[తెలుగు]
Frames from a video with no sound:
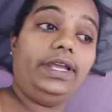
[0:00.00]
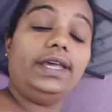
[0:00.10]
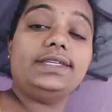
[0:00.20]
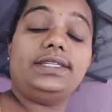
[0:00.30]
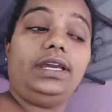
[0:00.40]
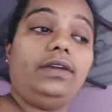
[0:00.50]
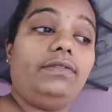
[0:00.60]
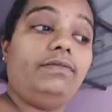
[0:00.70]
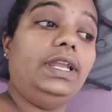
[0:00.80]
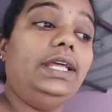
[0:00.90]
తినేసి
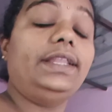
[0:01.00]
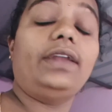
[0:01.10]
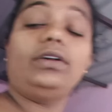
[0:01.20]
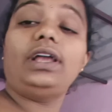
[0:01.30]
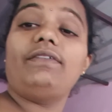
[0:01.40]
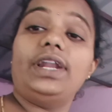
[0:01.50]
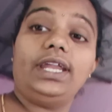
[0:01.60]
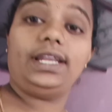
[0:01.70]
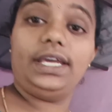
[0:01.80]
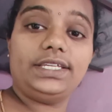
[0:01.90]
వెళ్ళిన తర్వాత
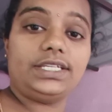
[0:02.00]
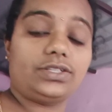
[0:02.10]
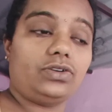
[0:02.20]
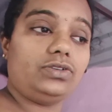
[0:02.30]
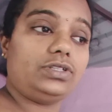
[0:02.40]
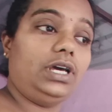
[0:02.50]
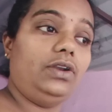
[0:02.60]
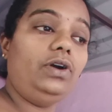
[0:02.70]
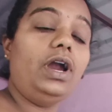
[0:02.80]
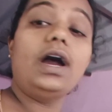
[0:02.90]
అవన్నీ క్లీన్ చేసుకొని
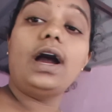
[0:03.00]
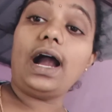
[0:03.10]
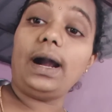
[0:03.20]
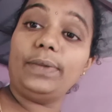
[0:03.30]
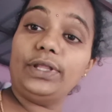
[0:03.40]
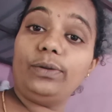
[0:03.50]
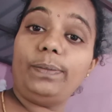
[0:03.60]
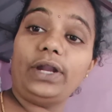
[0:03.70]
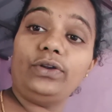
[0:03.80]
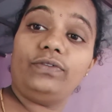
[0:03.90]
వస్తారు అమ్మతో
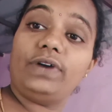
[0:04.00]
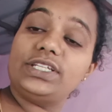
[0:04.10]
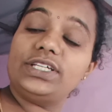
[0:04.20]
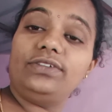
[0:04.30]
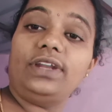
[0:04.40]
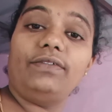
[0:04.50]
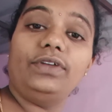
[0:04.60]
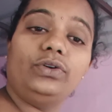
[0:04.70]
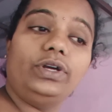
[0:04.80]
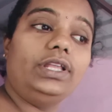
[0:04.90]
పాటు వర్షితు
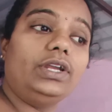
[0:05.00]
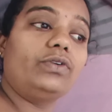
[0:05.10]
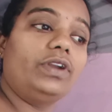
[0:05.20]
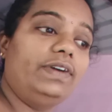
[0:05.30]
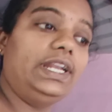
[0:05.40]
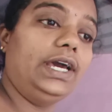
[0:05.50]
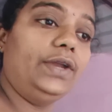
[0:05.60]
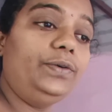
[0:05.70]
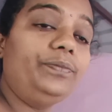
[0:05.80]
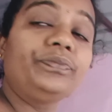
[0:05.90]
లవితు ఇద్దరు కూడా
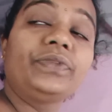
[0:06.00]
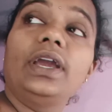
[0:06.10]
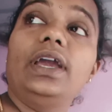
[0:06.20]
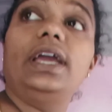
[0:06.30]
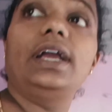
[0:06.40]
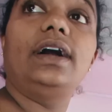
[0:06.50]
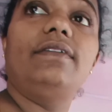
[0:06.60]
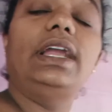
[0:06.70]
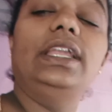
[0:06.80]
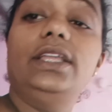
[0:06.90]
వెళ్ళారు ఇంకా
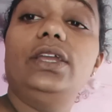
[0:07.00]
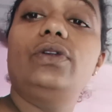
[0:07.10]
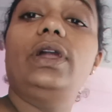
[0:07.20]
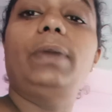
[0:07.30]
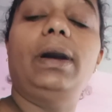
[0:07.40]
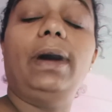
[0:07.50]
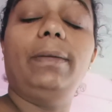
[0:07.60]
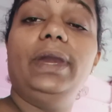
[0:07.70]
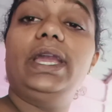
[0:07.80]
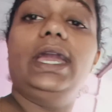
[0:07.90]
వాళ్ళిద్దరు కూడా మా
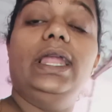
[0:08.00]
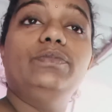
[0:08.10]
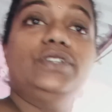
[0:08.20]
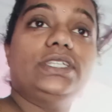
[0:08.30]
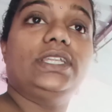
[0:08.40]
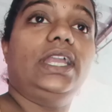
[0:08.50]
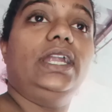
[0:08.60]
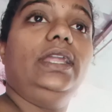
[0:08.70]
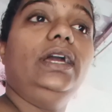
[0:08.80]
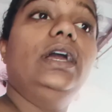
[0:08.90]
మమ్మీకి హెల్ప్
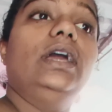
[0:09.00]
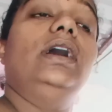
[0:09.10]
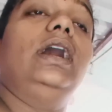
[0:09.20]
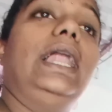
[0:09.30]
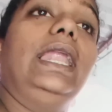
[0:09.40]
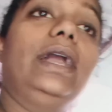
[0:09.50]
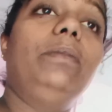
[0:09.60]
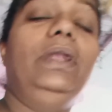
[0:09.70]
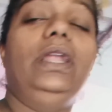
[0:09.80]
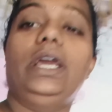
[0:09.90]
చేస్తారంట
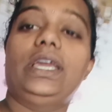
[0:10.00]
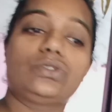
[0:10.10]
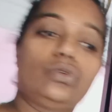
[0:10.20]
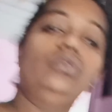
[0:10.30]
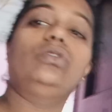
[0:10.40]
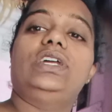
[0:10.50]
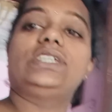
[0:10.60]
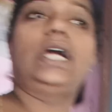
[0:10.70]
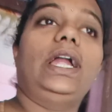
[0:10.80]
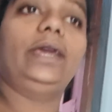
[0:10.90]
అలాగే పిల్లలకి స్కూల్ కూడా
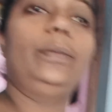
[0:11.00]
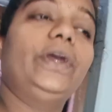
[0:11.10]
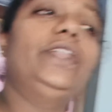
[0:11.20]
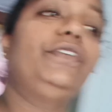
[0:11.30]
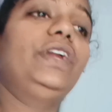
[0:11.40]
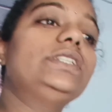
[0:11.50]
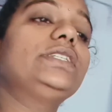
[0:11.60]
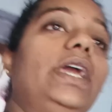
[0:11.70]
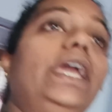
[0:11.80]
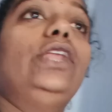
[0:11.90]
స్టార్ట్ అయిపోయింది
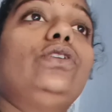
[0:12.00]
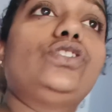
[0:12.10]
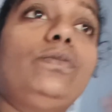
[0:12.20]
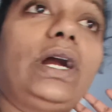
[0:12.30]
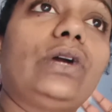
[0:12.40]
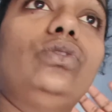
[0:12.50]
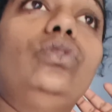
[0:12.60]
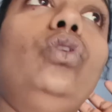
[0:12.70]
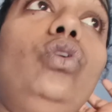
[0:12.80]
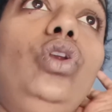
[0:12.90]
ఫ్రెండ్స్ ఈరోజు మాకు
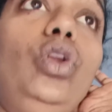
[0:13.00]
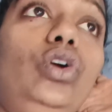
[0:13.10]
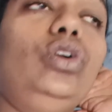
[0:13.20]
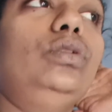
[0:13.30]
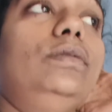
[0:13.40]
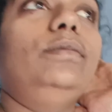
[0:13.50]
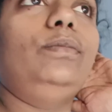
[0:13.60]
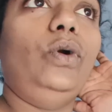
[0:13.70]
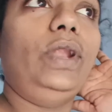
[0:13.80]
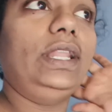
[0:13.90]
ఊర్లో
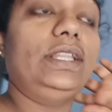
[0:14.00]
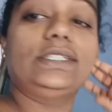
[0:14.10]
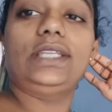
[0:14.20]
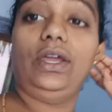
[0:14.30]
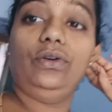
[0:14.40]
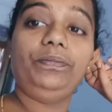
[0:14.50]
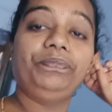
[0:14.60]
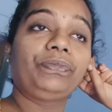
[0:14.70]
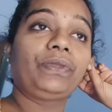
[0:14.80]
బోనాలు తీస్తారు